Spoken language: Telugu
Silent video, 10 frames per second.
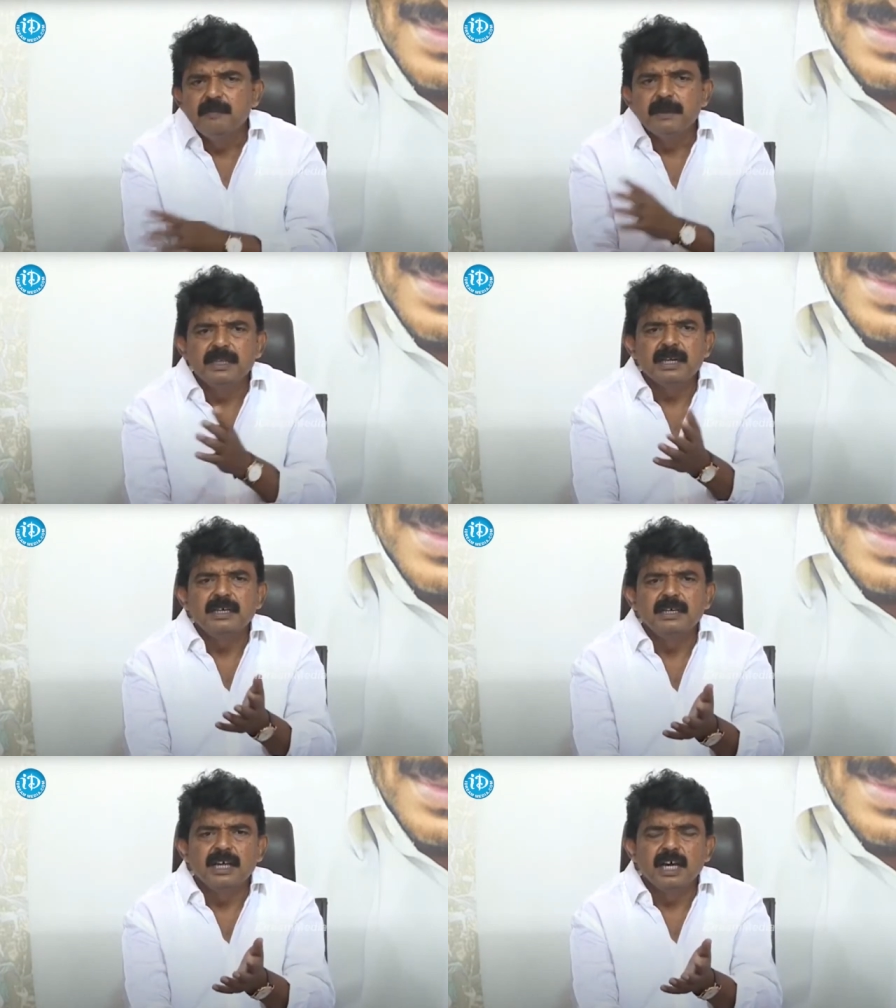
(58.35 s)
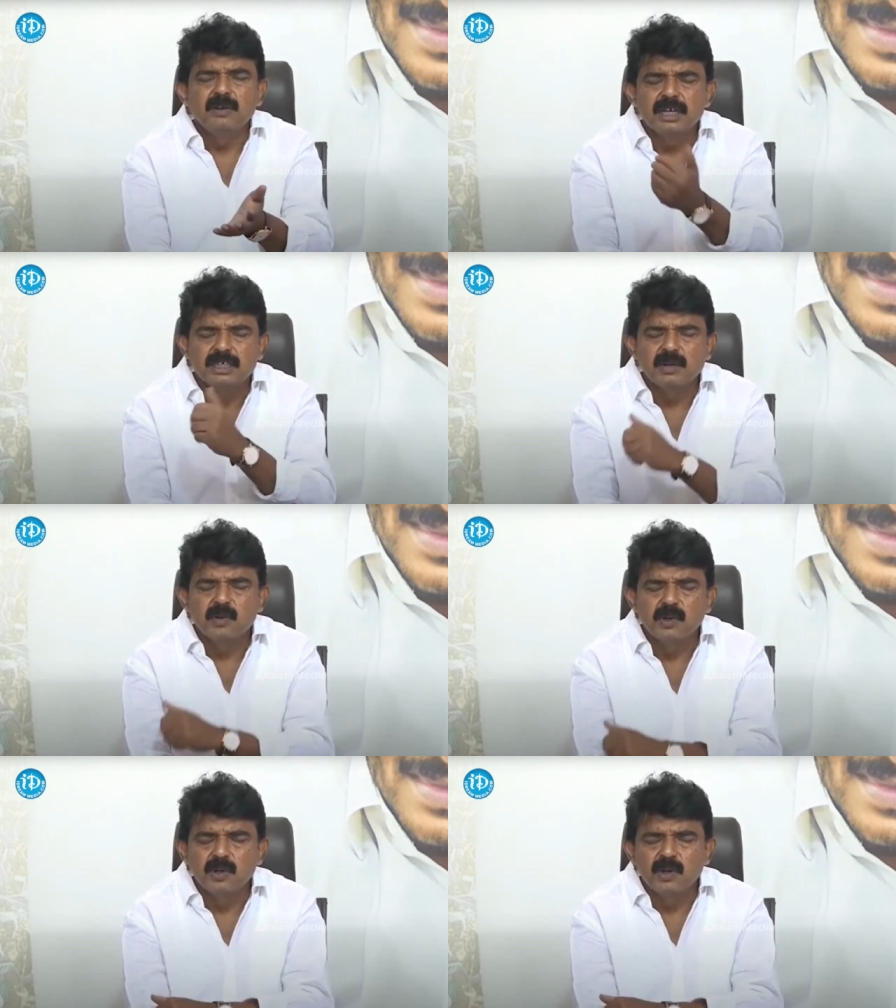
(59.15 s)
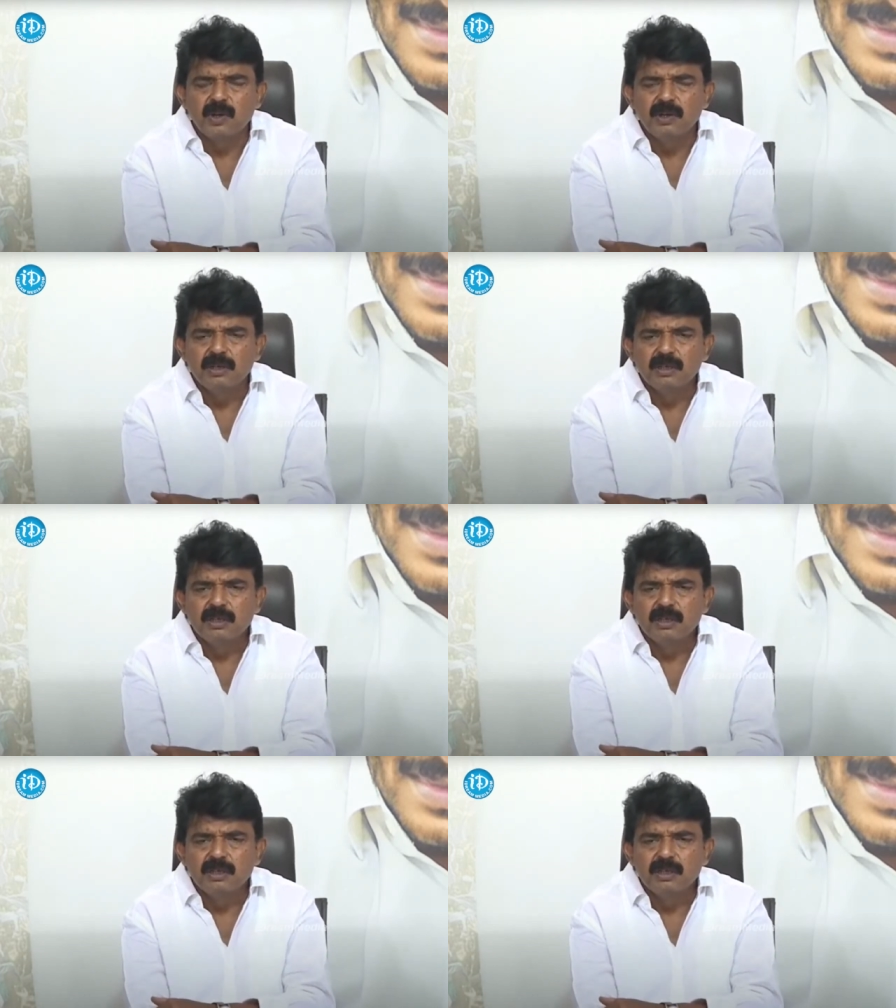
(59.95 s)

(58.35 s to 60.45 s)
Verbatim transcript: ఈ పది ఈ నాలుగు లక్షల కోట్లలో